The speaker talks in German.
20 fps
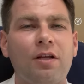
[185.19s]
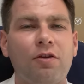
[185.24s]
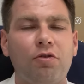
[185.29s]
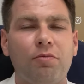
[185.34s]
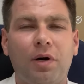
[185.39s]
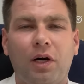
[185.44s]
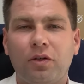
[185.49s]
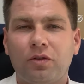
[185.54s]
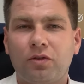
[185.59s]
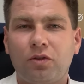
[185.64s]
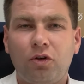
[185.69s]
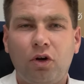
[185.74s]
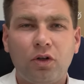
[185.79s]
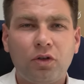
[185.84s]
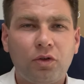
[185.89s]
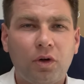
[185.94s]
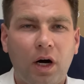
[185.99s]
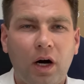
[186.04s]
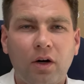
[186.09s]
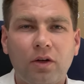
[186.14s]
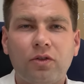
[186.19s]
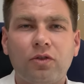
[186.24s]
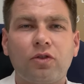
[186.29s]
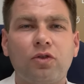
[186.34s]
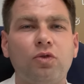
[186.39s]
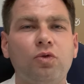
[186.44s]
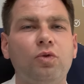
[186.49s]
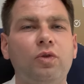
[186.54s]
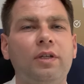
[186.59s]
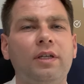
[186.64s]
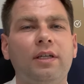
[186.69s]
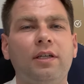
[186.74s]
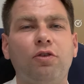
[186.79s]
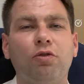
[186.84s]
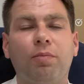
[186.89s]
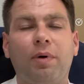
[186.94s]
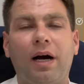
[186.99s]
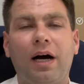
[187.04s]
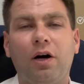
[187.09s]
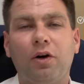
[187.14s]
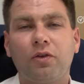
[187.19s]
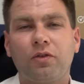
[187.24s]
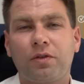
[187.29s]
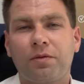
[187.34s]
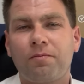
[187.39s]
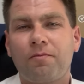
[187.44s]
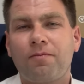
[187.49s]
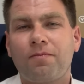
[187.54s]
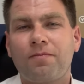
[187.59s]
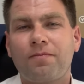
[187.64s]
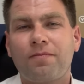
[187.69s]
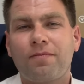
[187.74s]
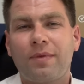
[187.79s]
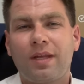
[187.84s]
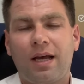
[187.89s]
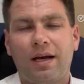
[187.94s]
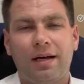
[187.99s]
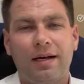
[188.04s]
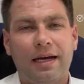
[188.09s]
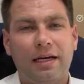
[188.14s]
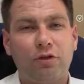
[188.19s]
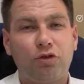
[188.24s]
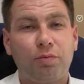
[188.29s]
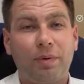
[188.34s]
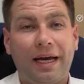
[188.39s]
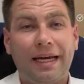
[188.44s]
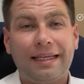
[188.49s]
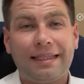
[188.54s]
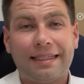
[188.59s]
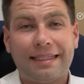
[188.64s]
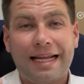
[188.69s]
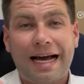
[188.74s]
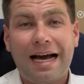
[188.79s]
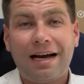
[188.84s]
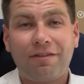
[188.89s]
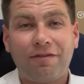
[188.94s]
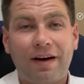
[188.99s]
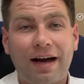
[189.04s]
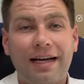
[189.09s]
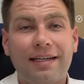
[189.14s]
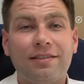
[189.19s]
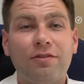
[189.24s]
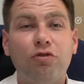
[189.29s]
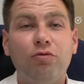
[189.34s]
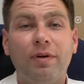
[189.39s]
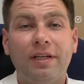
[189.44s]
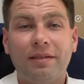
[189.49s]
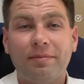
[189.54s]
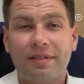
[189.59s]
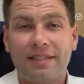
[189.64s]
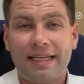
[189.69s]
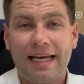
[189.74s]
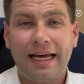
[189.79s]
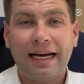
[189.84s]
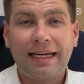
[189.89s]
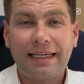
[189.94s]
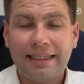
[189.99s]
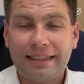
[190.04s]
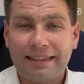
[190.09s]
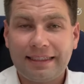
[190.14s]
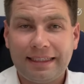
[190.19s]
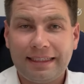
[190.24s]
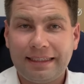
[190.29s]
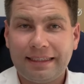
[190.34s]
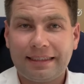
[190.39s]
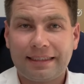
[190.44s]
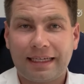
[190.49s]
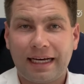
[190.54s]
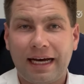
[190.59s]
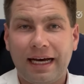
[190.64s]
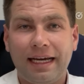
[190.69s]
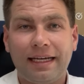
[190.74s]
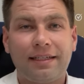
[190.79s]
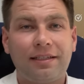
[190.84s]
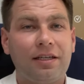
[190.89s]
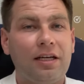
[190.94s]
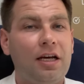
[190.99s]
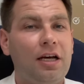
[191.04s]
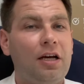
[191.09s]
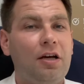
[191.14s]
du brauchst Kontoauszüge, du brauchst äh, entsprechende Nachweise über die bisherige Tätigkeit,